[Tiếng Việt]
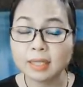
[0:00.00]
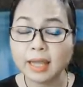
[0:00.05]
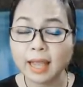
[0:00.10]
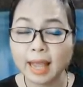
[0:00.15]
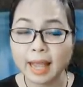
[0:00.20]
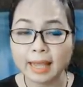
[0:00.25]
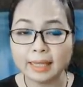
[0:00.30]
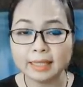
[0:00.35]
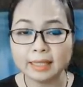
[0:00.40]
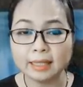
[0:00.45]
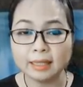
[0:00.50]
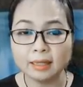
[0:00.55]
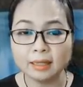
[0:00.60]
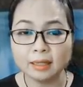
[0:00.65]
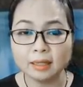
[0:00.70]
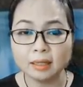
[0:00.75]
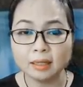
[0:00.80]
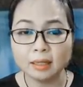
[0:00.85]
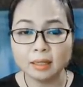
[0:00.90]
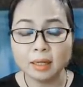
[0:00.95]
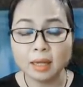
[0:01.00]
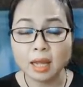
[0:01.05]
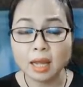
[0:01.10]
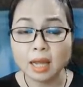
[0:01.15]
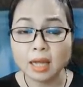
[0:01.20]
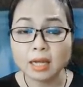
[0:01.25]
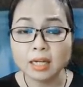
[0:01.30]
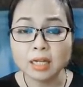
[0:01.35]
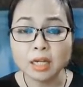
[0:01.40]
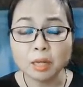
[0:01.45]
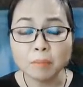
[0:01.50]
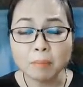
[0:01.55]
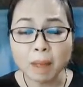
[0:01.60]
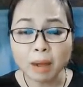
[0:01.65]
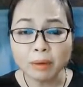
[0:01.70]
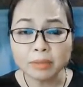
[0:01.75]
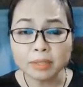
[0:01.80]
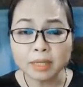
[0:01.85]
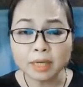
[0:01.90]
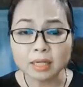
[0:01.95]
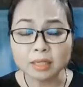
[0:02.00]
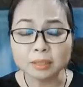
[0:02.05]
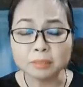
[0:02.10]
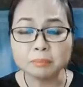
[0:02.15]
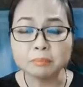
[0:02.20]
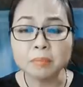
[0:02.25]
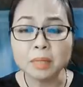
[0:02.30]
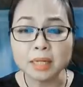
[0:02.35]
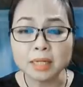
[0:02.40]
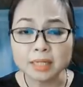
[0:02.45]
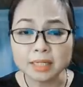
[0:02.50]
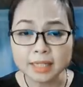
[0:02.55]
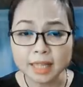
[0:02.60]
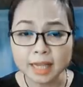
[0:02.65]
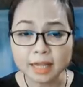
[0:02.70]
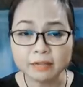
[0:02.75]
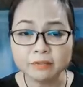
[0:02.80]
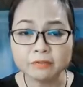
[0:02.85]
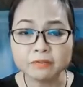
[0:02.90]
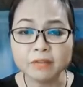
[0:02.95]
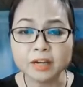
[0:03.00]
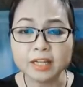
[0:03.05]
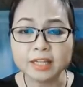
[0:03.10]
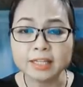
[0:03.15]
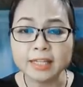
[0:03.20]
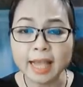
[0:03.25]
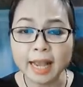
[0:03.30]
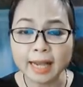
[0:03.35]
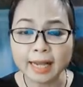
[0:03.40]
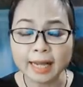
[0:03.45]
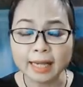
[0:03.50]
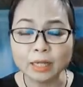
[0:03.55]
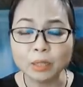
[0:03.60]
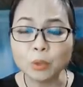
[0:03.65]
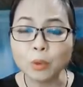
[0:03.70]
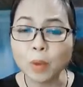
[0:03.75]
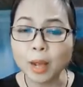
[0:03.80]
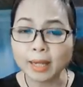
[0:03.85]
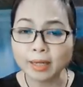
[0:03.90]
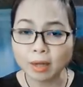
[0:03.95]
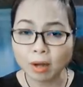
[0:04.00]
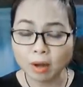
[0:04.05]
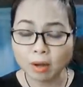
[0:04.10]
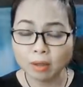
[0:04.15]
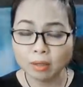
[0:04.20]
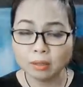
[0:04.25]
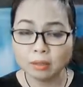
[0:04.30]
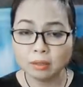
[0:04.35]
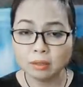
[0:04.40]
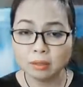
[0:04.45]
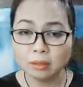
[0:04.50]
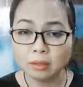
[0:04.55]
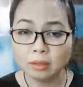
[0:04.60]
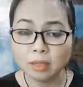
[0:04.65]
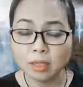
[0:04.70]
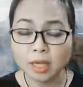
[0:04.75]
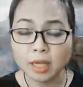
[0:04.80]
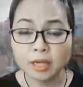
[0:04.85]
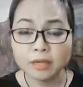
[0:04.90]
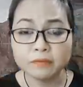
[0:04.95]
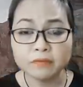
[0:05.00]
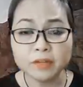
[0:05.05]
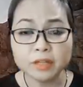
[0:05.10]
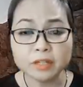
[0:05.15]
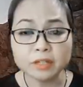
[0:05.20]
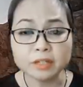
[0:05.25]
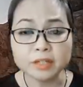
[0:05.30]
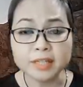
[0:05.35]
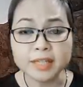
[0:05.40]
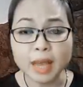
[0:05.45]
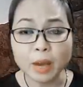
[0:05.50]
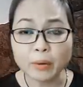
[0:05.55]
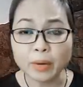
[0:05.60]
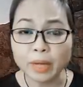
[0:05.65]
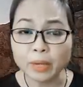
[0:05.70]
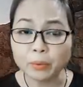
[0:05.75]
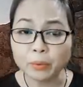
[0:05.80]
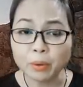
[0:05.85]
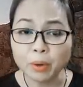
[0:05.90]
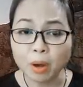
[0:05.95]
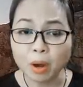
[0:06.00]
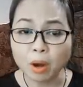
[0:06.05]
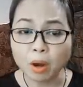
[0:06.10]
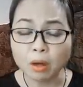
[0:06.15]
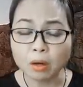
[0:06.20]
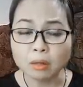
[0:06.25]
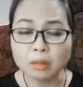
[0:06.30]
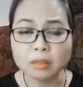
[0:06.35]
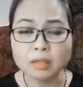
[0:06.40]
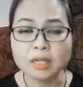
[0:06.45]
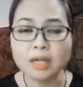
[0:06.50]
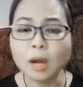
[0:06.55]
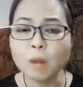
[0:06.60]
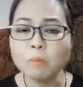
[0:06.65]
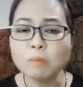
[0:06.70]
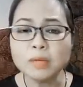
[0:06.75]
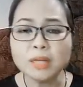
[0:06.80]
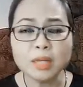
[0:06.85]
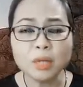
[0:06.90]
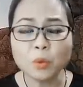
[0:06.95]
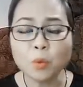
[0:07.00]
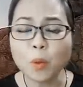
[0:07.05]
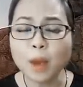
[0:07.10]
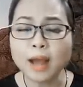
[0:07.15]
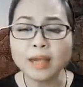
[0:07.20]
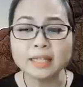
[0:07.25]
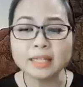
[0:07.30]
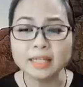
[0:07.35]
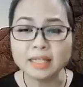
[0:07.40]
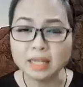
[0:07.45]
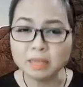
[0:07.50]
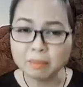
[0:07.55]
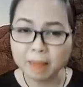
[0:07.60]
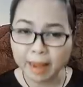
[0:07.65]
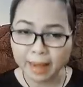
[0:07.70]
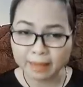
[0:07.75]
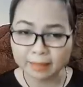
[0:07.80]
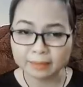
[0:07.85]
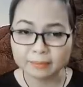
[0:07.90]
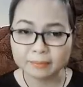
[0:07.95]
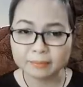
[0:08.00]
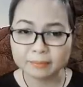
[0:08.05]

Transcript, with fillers: 2. Đừng bao giờ bình xét về gia cảnh của ai đó vì sự giàu nghèo của họ không liên quan gì đến bạn.